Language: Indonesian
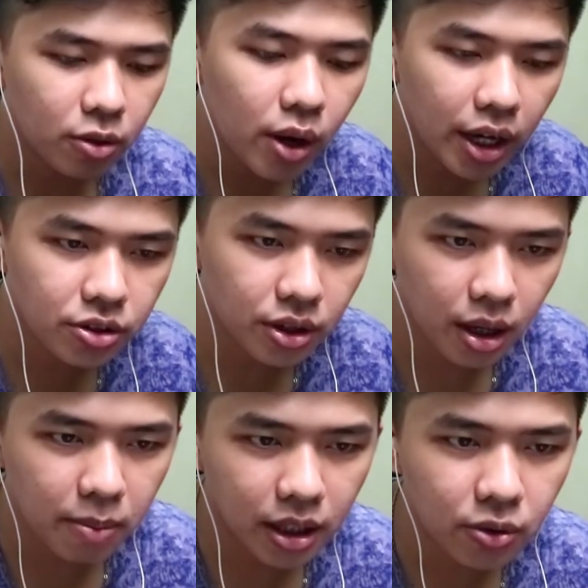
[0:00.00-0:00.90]
the way
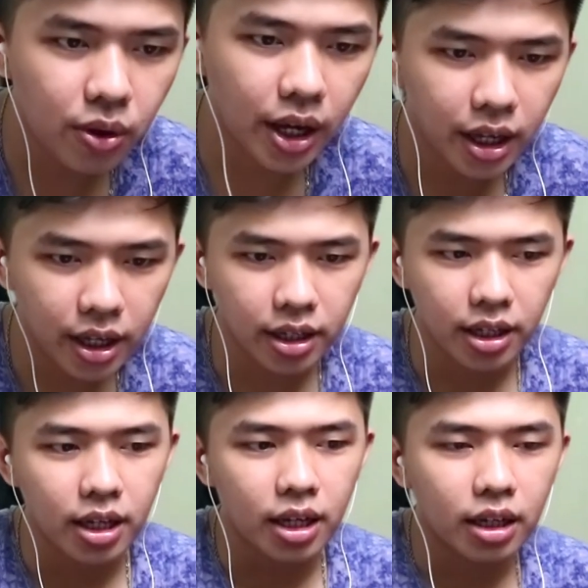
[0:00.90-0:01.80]
cuy ya By the way
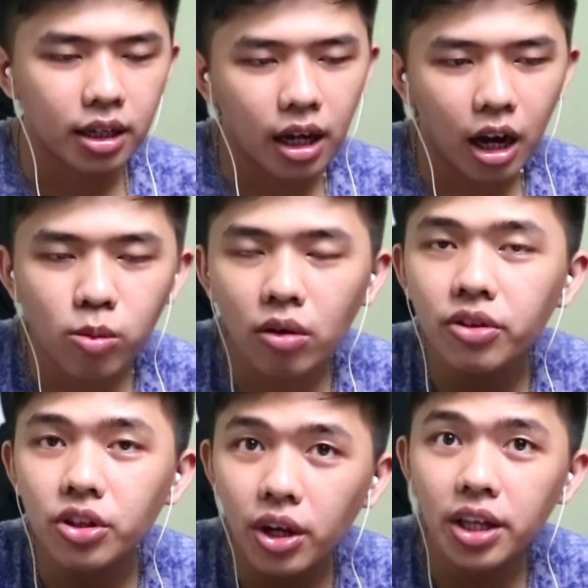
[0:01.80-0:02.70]
Aku
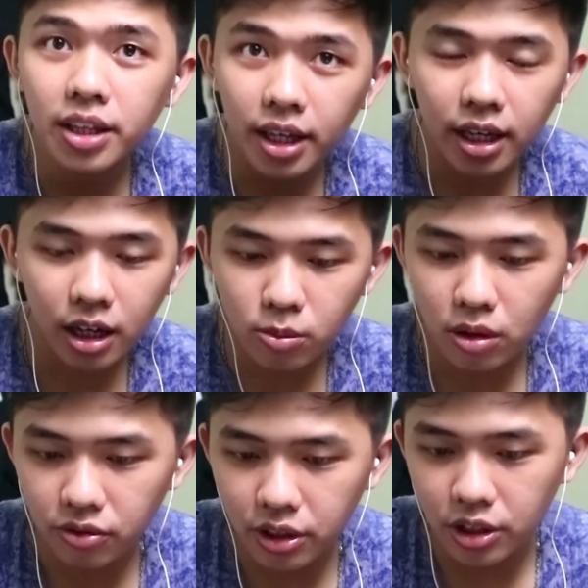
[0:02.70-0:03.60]
buat video ini ya Aku
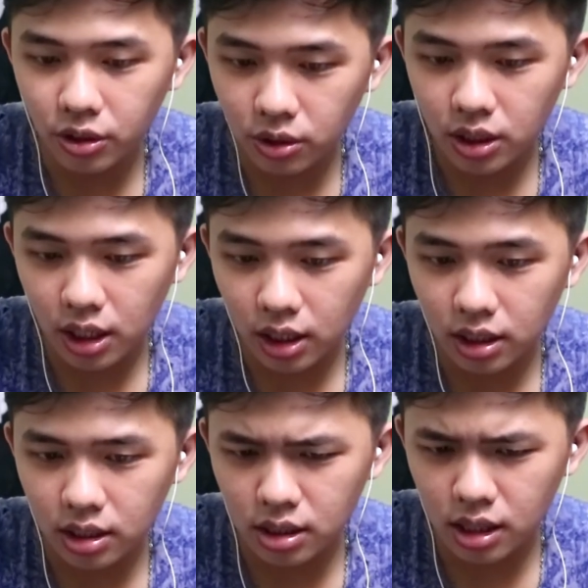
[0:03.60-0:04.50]
buat videonya
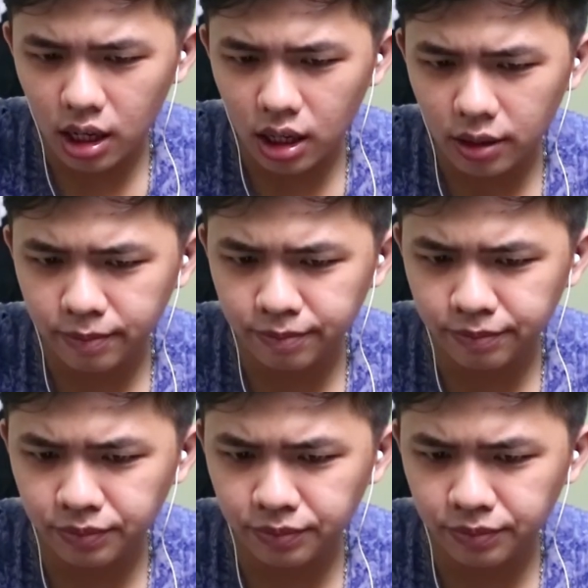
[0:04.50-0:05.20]
ini jam